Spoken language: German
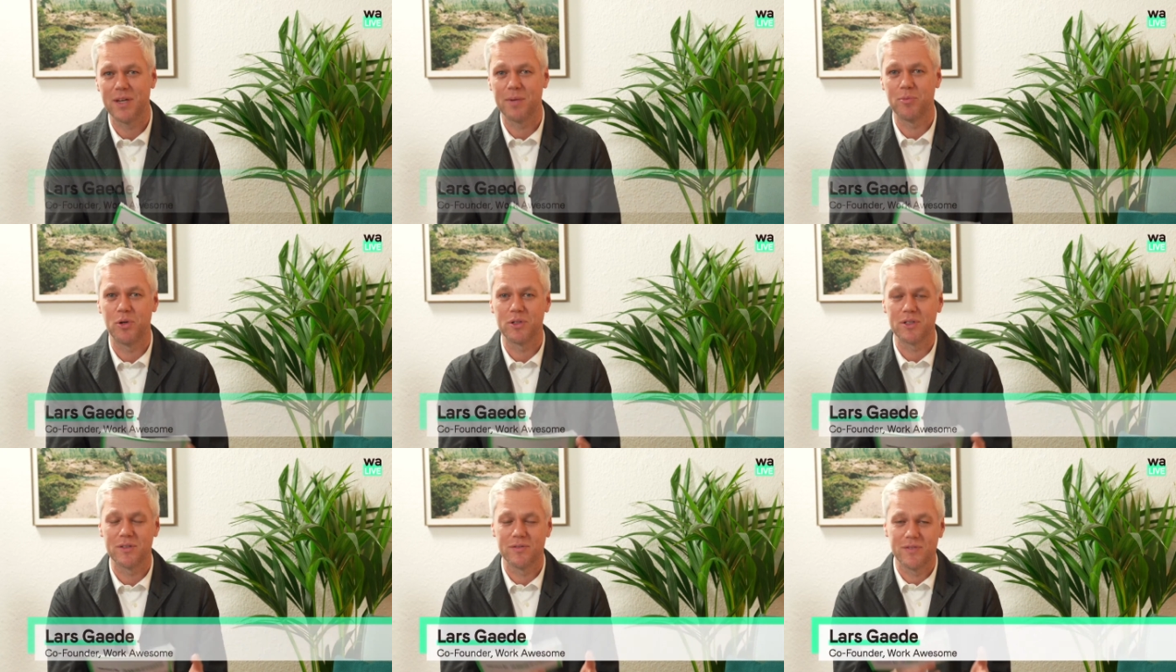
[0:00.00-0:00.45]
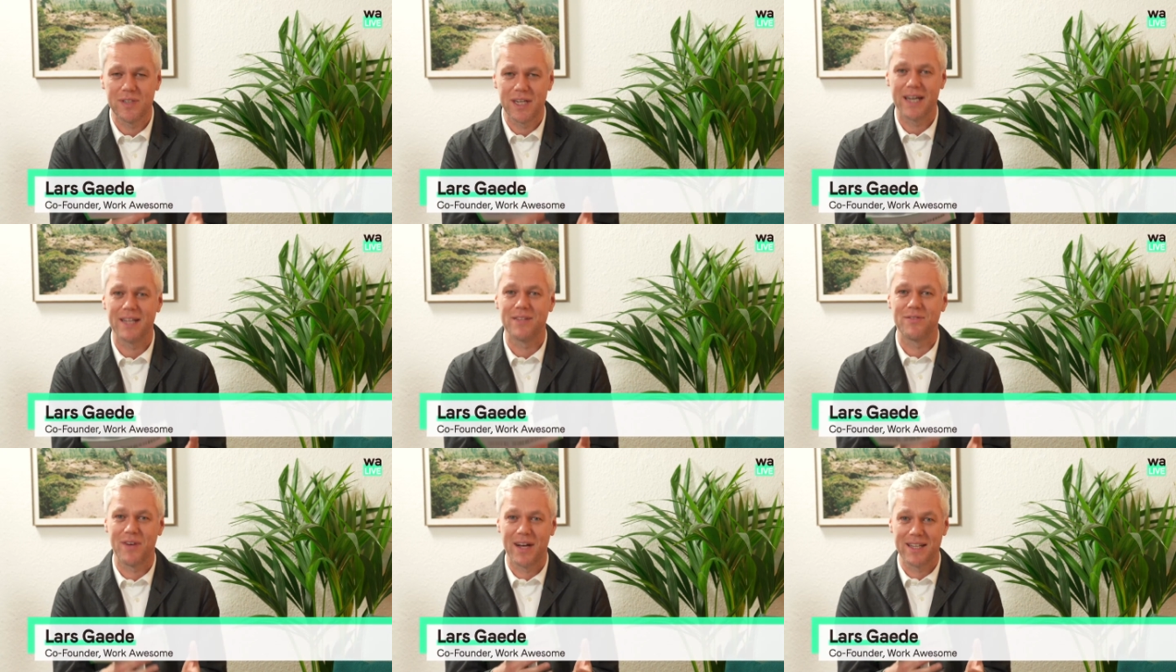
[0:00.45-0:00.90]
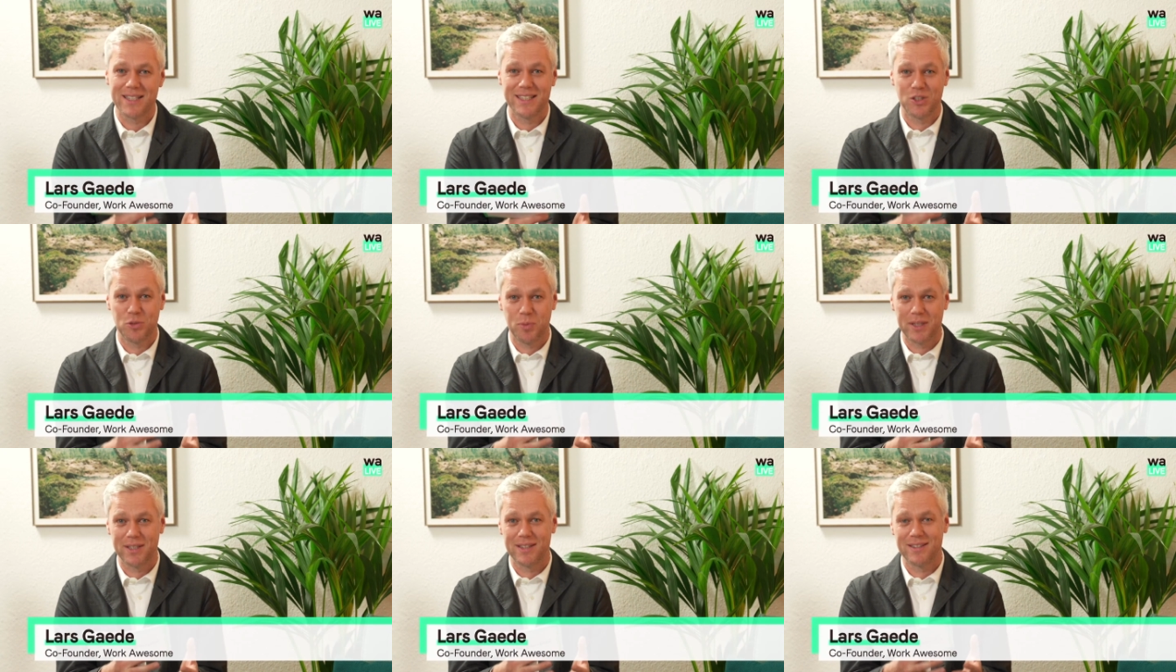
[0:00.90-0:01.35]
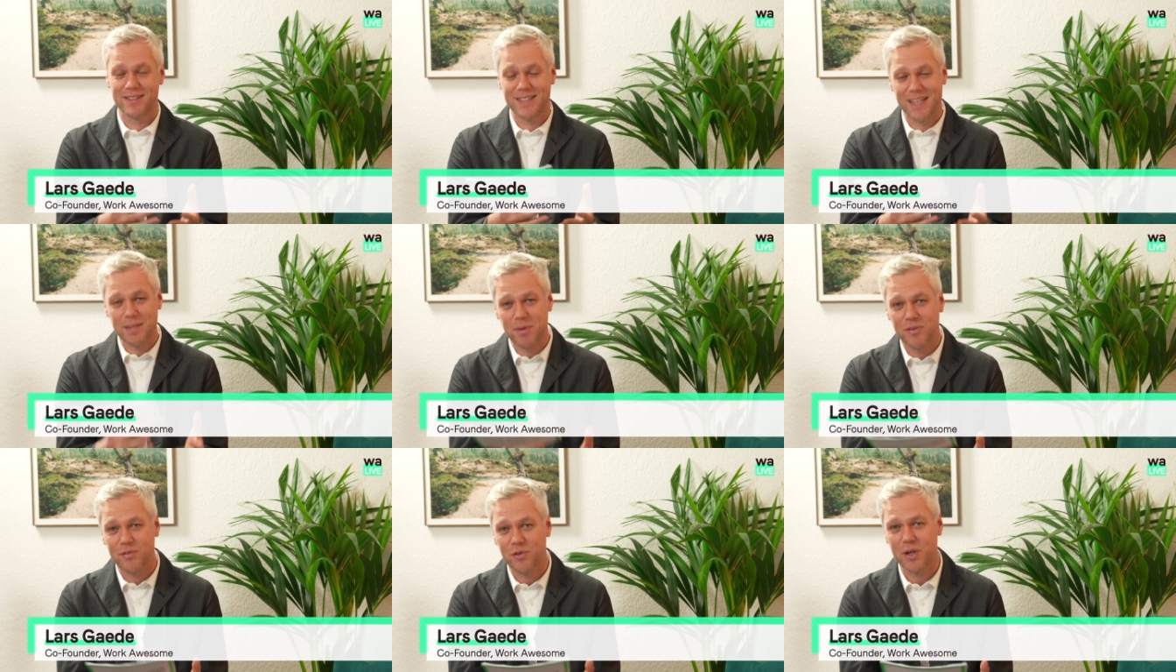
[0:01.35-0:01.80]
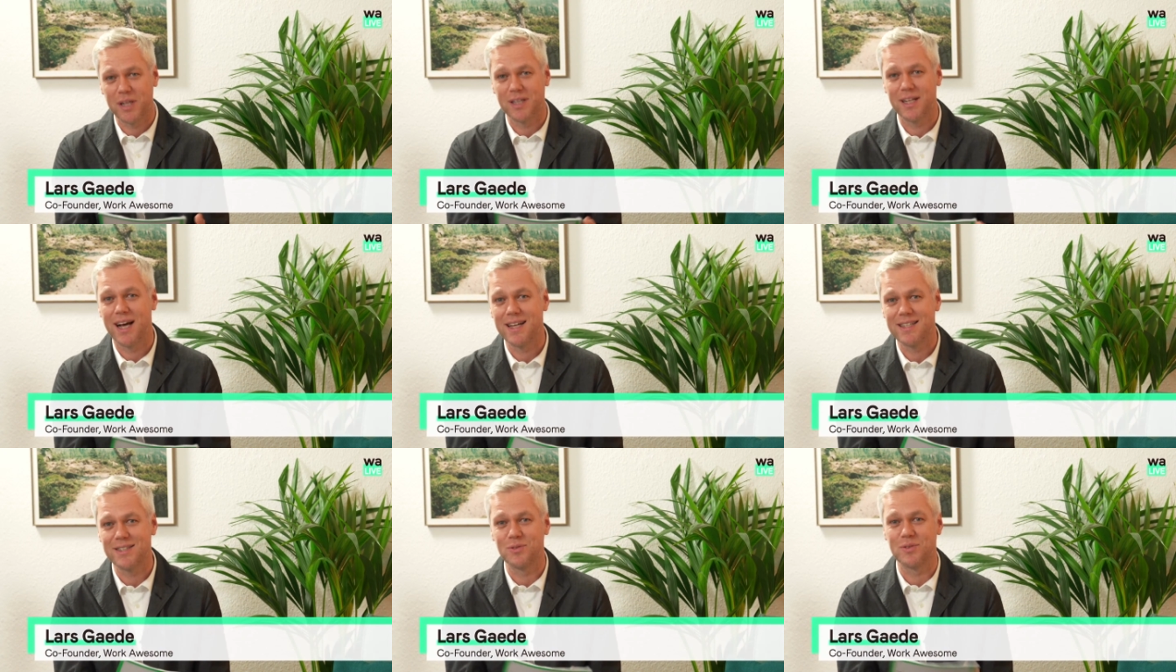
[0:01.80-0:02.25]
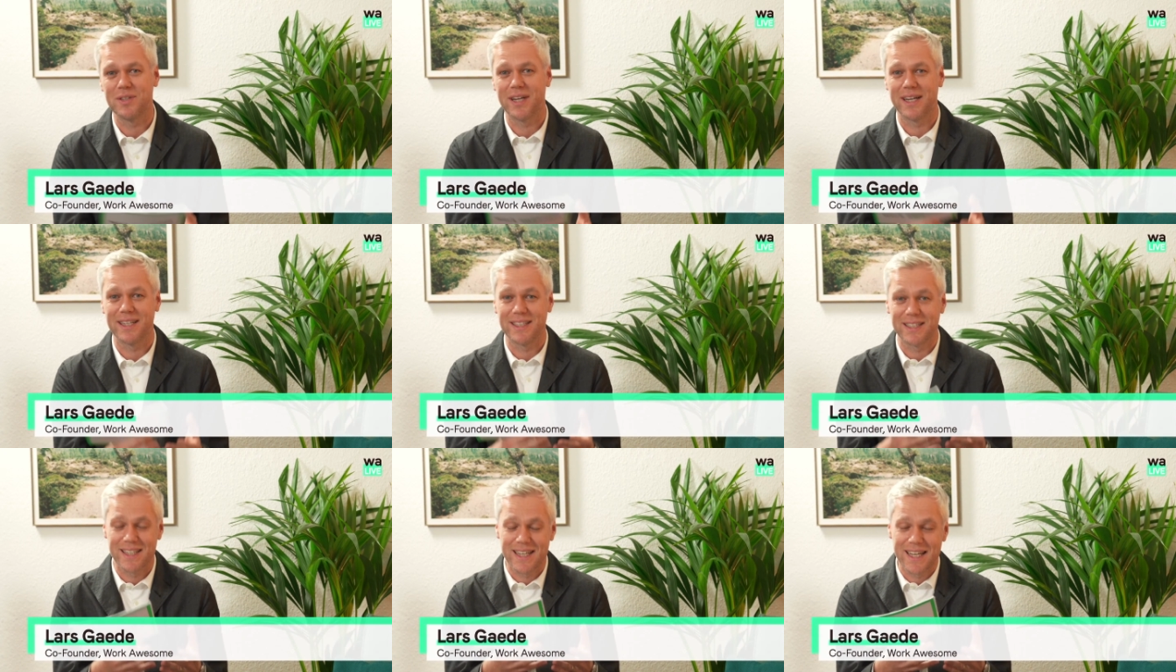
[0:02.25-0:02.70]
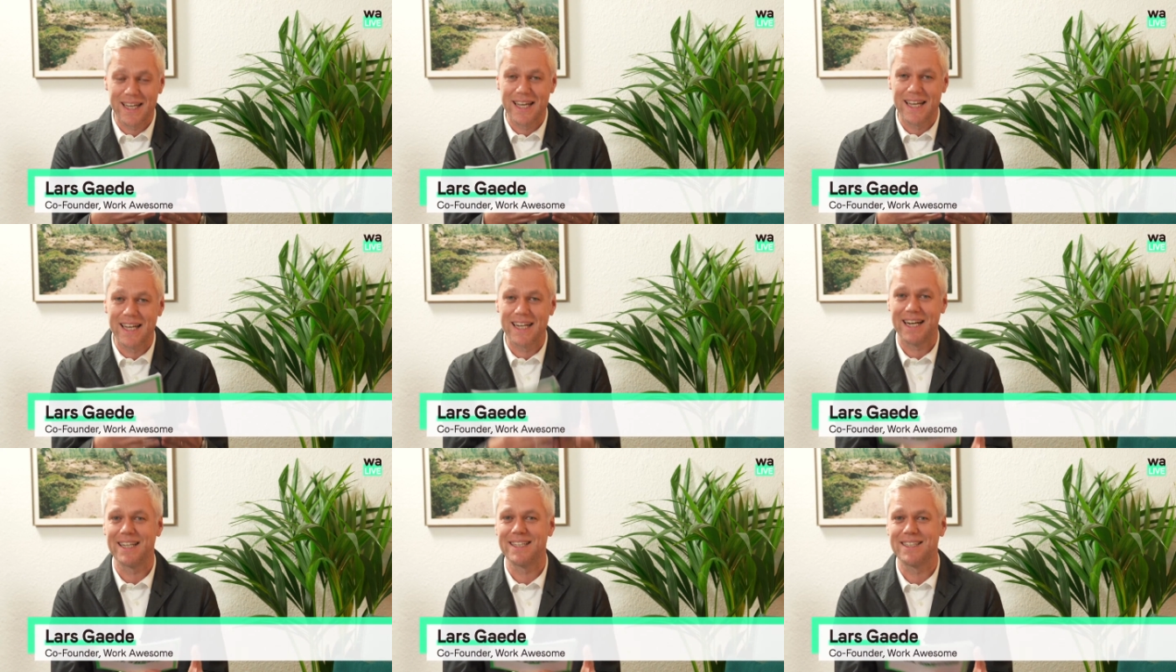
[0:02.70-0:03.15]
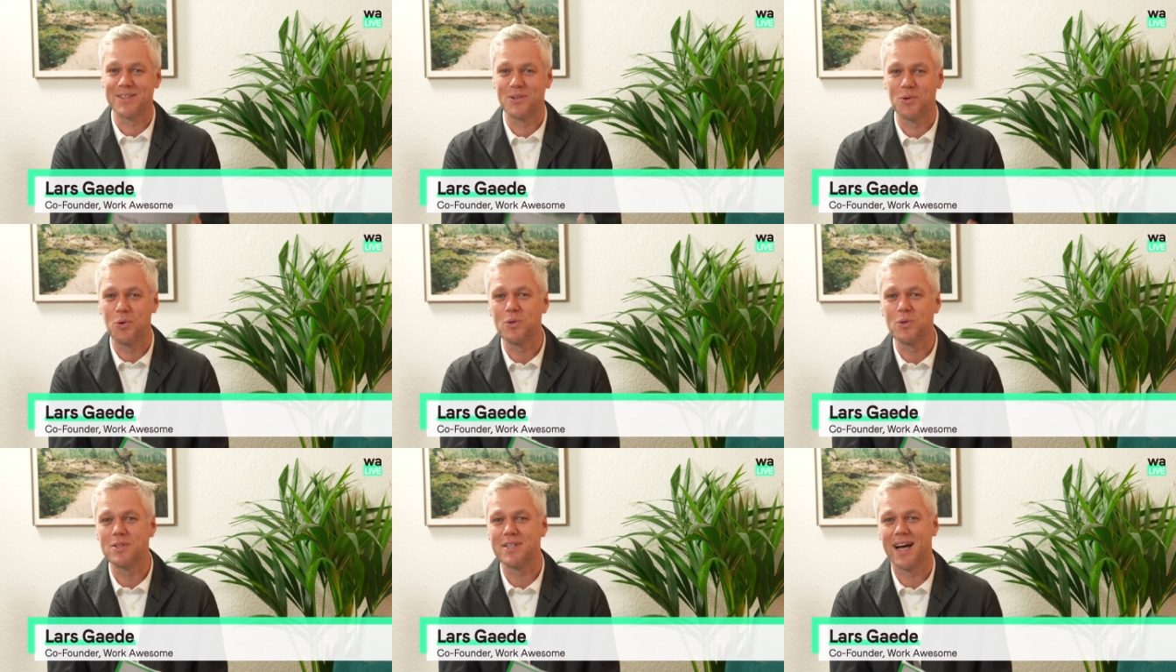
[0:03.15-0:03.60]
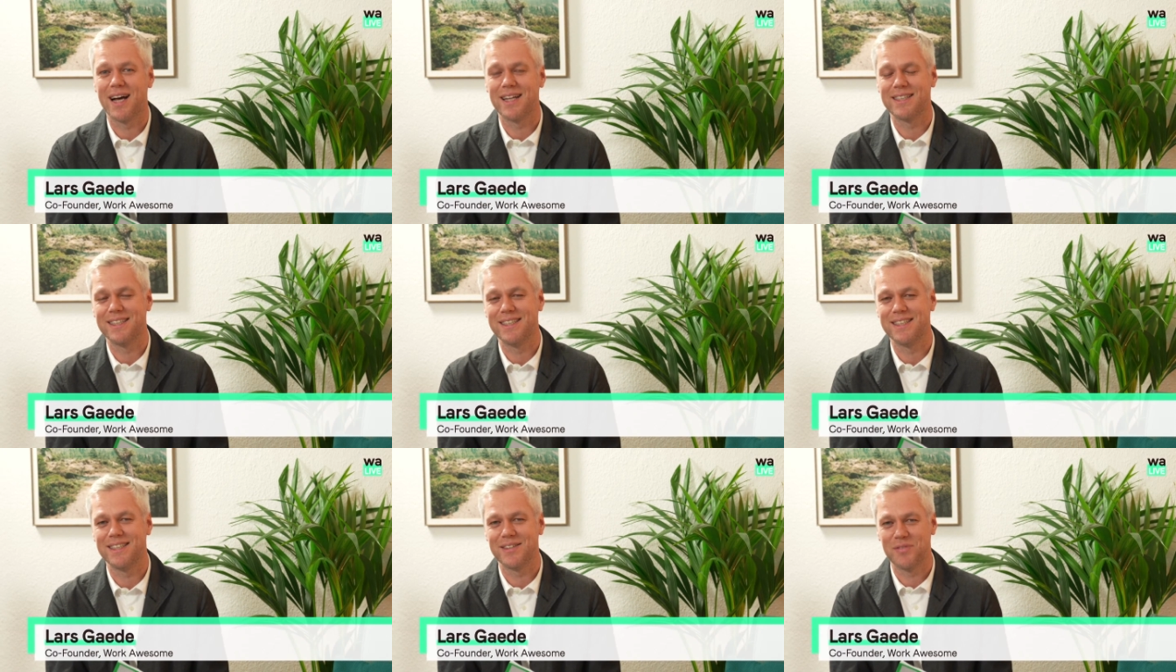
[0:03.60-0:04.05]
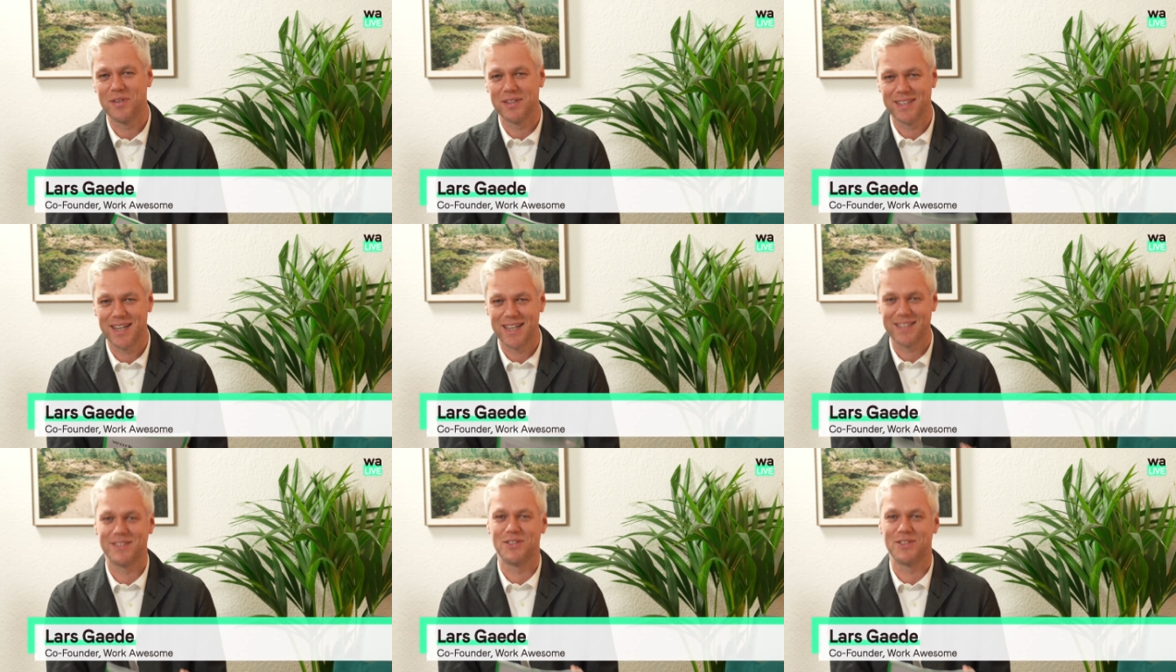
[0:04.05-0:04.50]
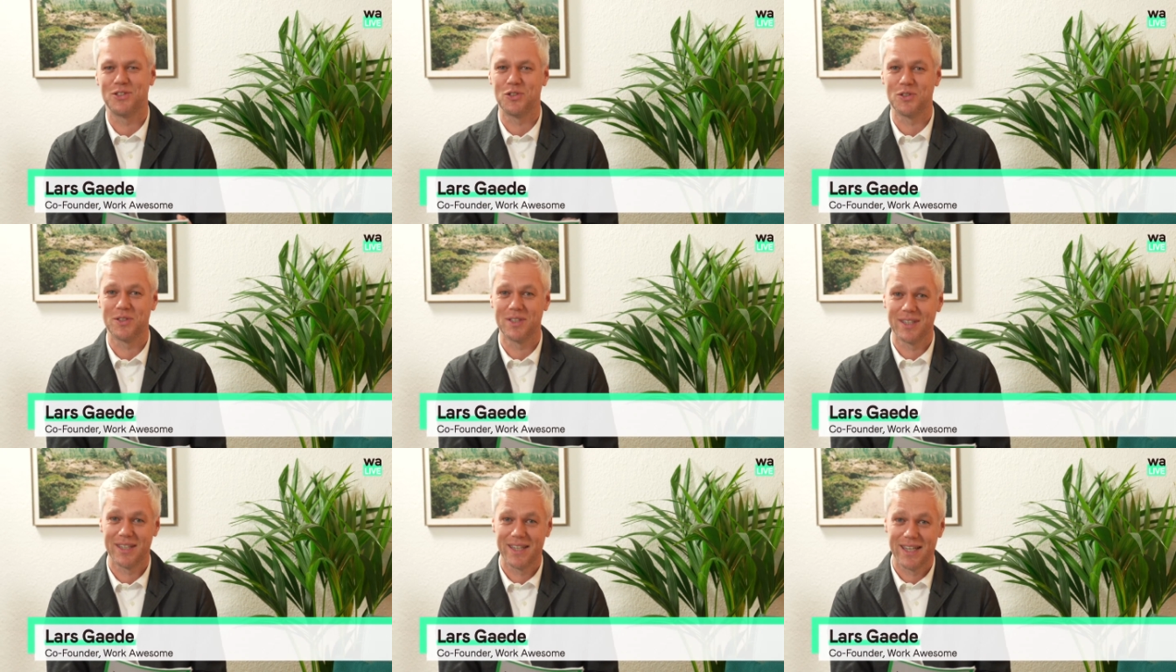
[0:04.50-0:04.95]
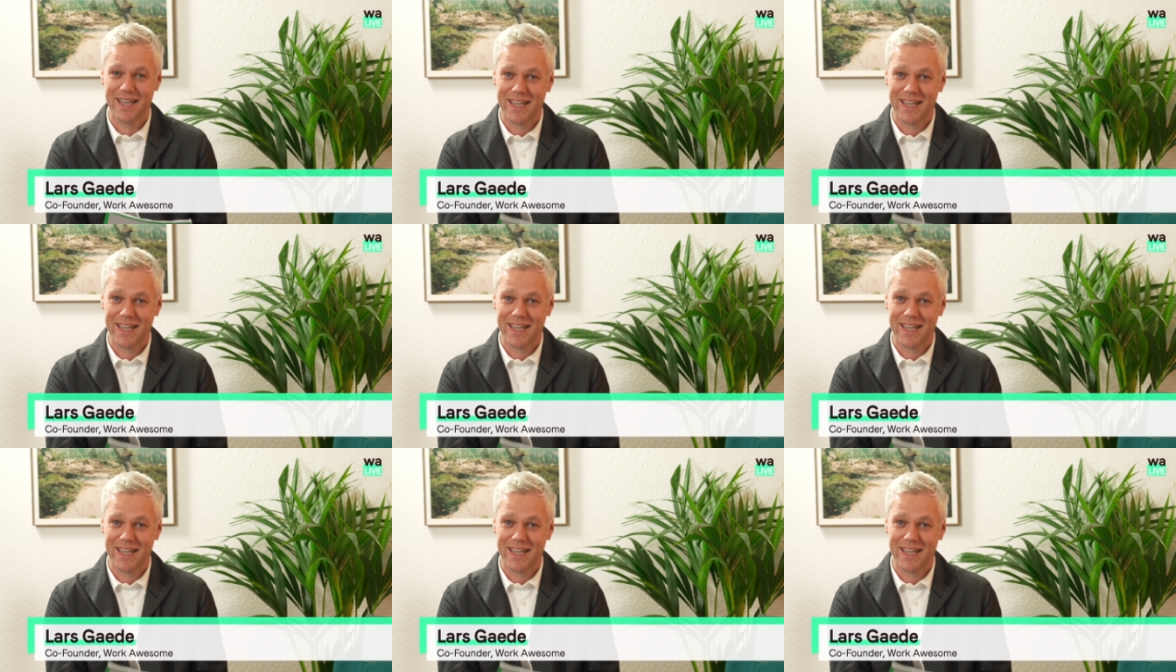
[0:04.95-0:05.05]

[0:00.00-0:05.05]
Wir haben heute wieder ein wahnsinnig spannendes Thema vor der Nase und einen ganz großartigen, fantastischen